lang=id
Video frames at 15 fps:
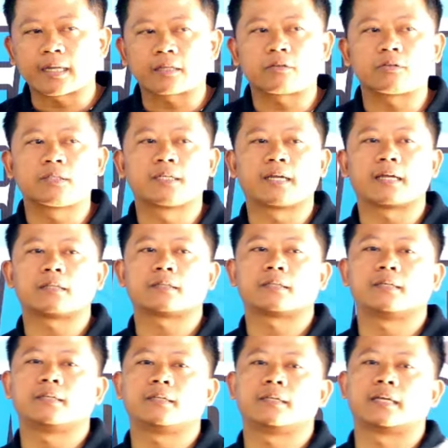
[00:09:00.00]
atau
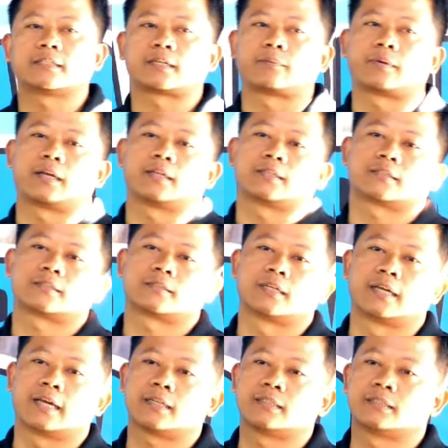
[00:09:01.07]
diganti ya sama
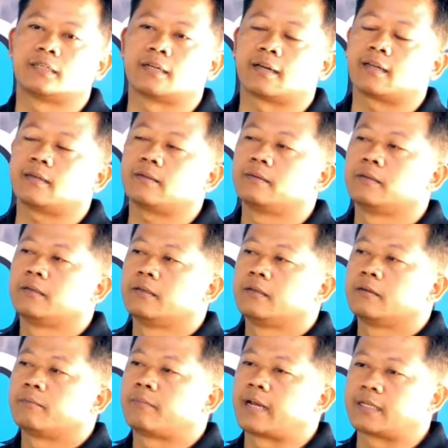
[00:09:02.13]
dengan jenengan
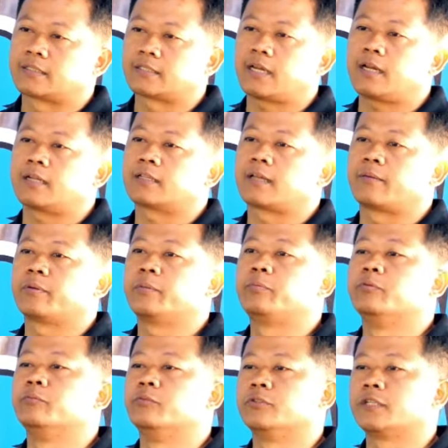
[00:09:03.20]
masak tapi
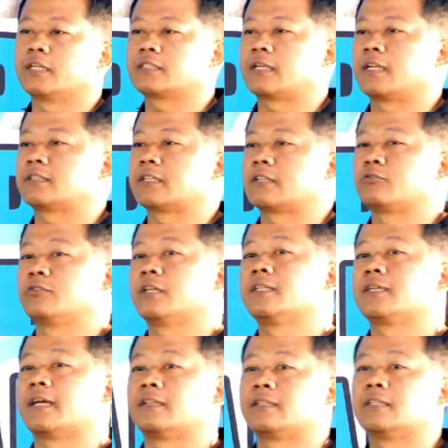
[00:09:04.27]
bumbunya salah satunya
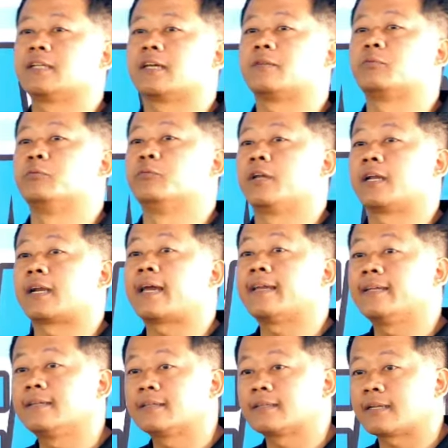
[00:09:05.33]
diganti dengan bumbu yang
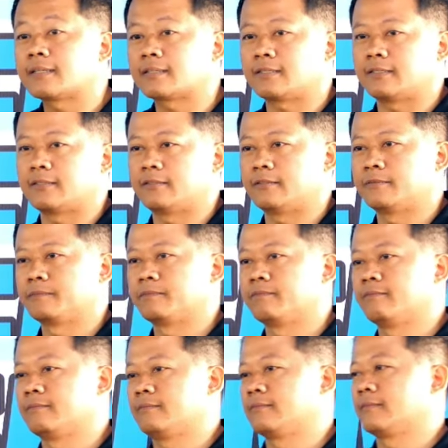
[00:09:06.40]
lain kan gitu.
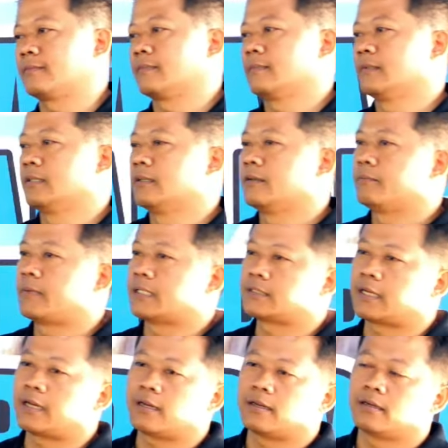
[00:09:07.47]

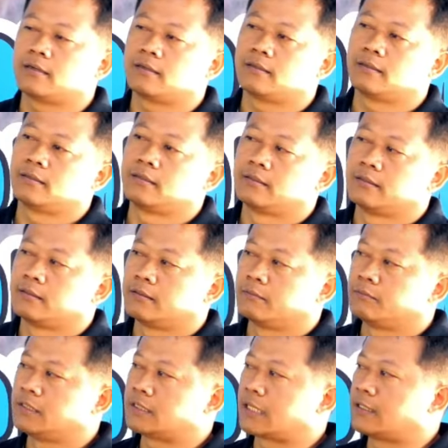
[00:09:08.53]
Masak
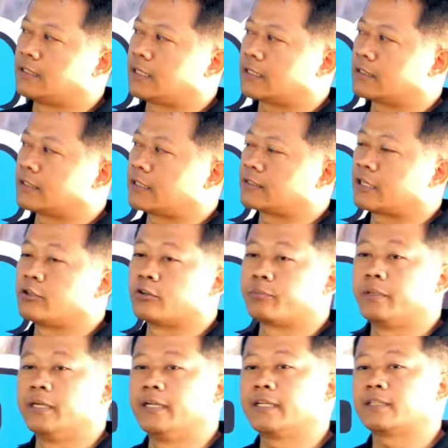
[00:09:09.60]
misalnya kita sayur
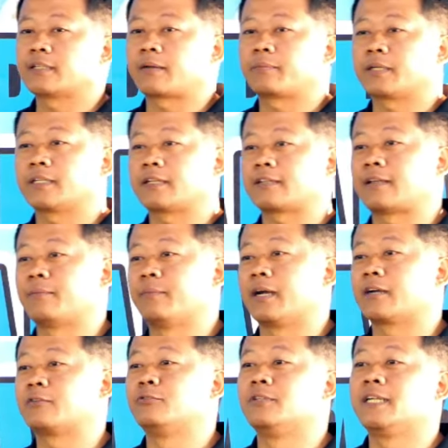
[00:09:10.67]
bening tapi kita
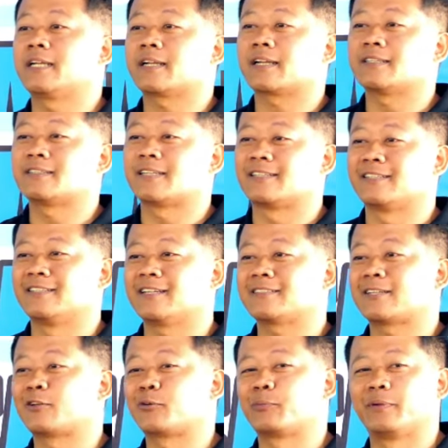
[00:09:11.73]
tambah kunir kan jadinya
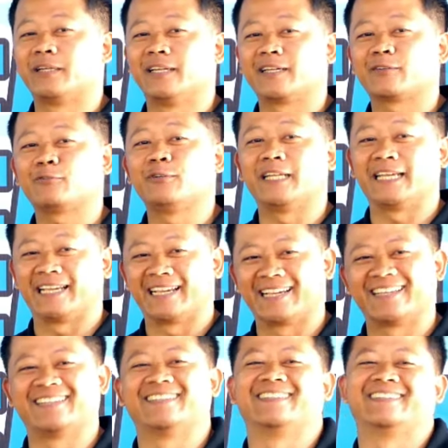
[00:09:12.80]
sayur bening kuning
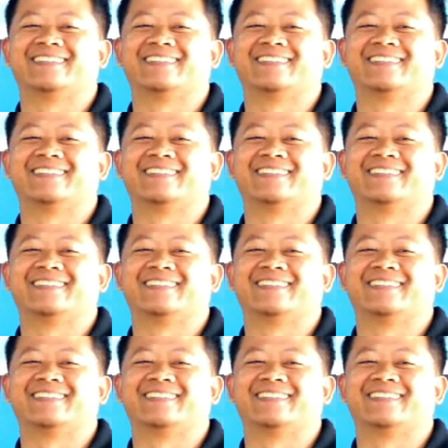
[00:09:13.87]
gitu